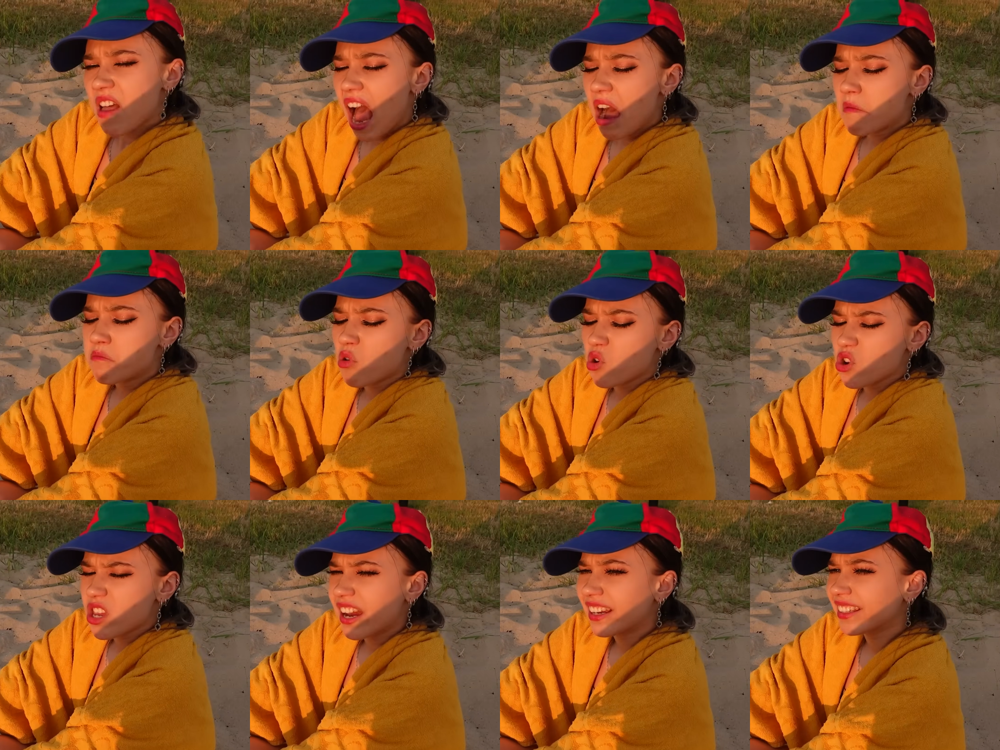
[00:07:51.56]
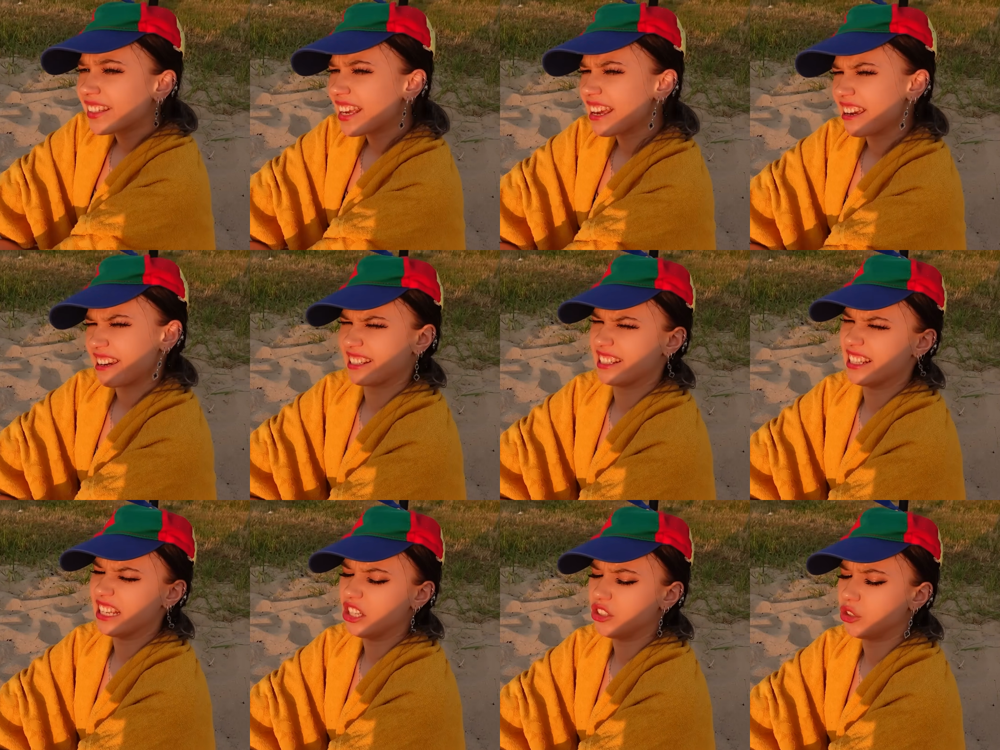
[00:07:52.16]
A bo ja nie
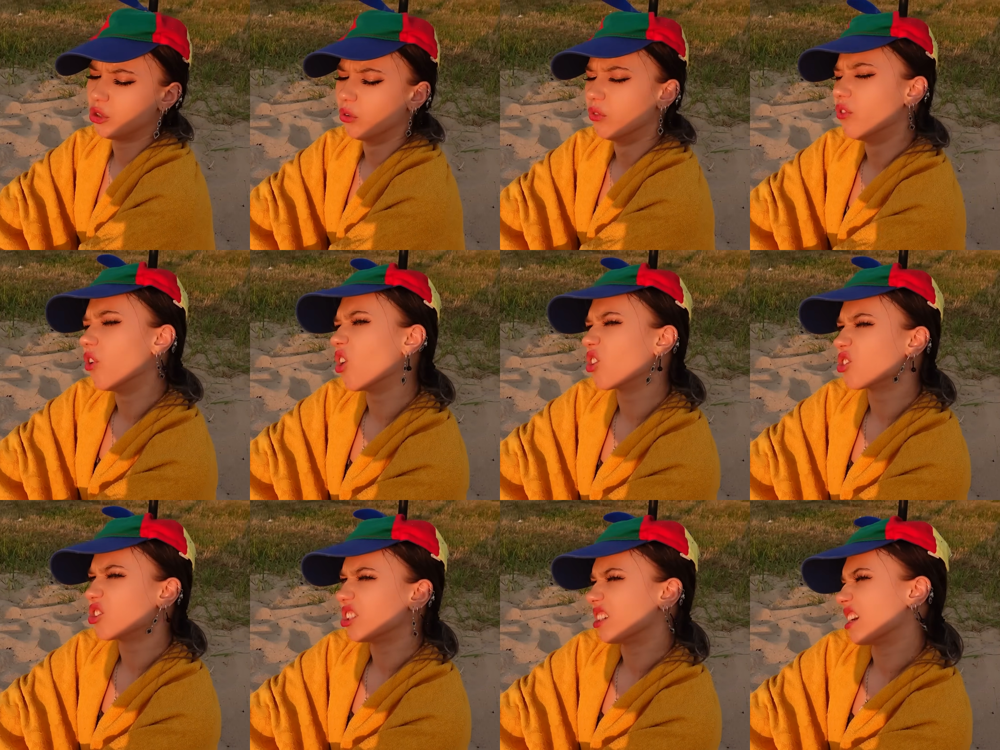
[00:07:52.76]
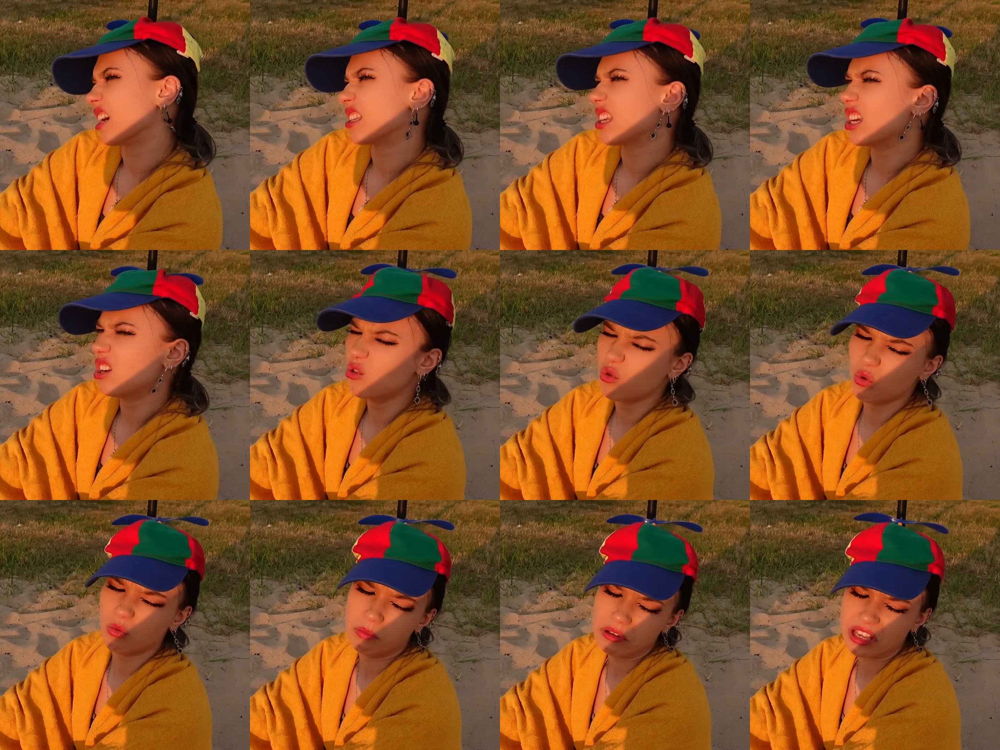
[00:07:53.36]
chcę iść do wody, ja nie
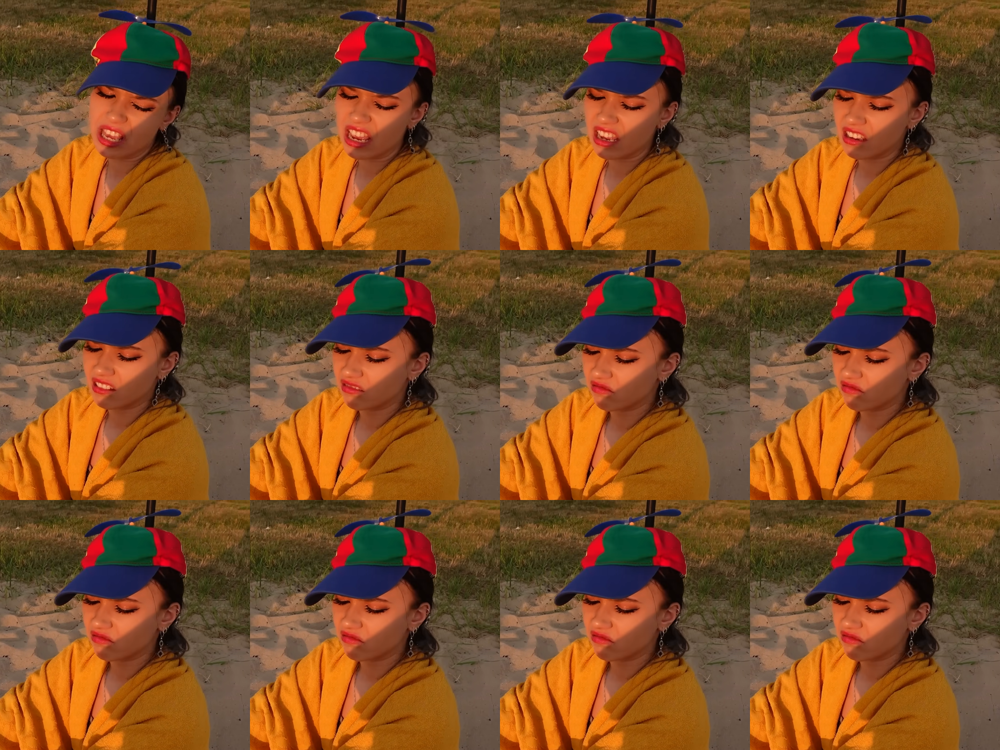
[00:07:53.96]
lubię.